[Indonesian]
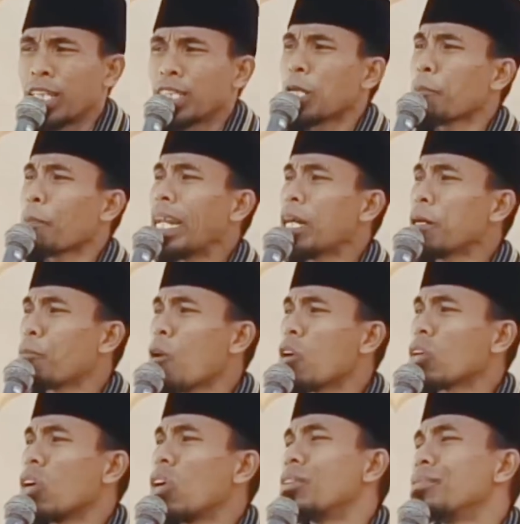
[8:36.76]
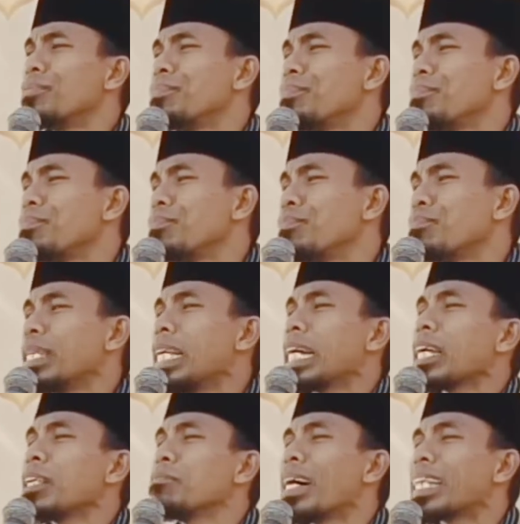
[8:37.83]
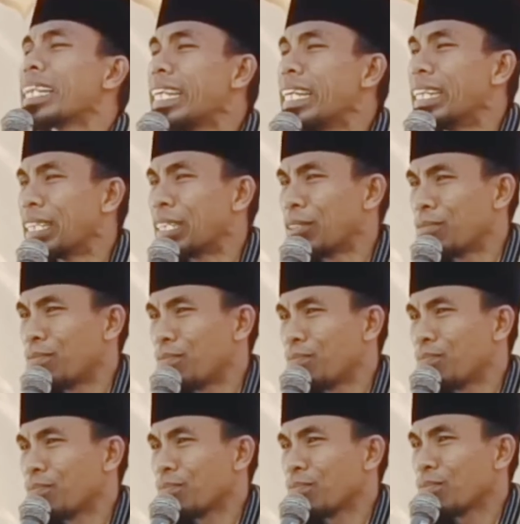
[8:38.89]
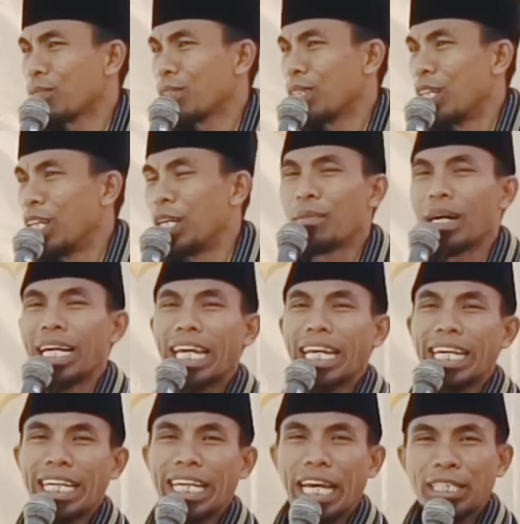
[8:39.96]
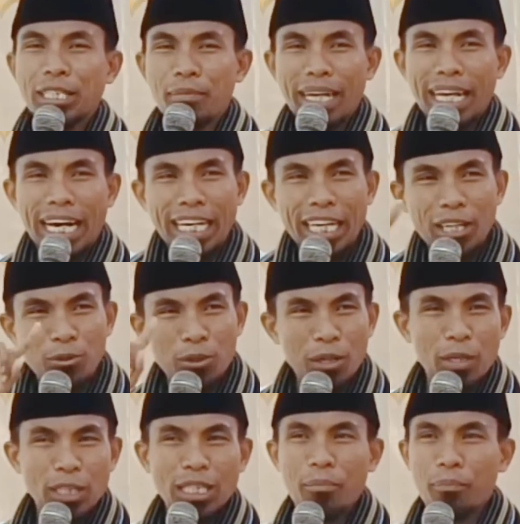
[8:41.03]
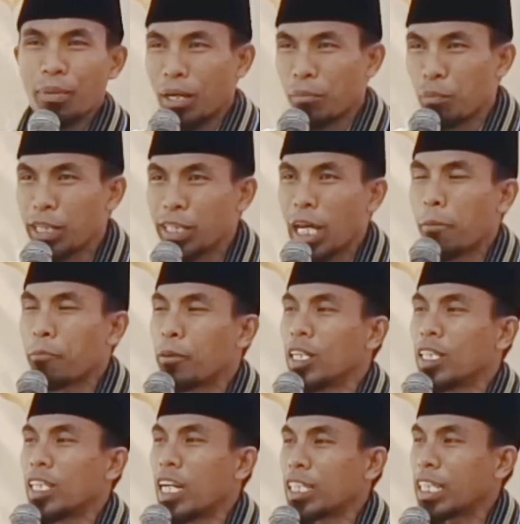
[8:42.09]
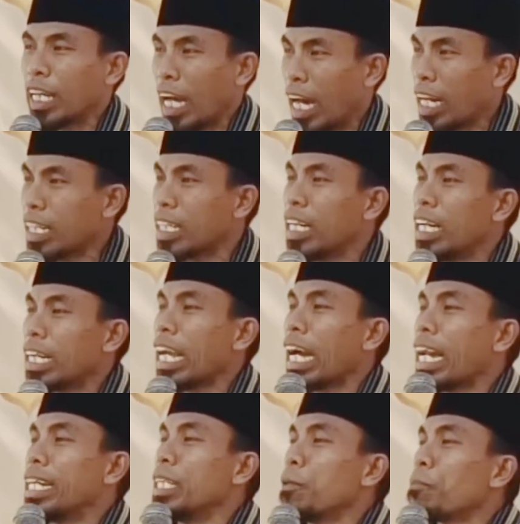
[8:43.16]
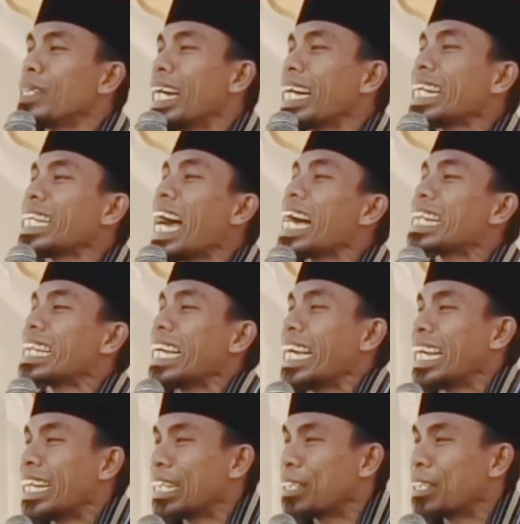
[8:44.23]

sepaling pokok penyakit batin Lemang kene kayak zaman akhir gue lebih sampian banyak betul nasihat keng ambil penyakit ate.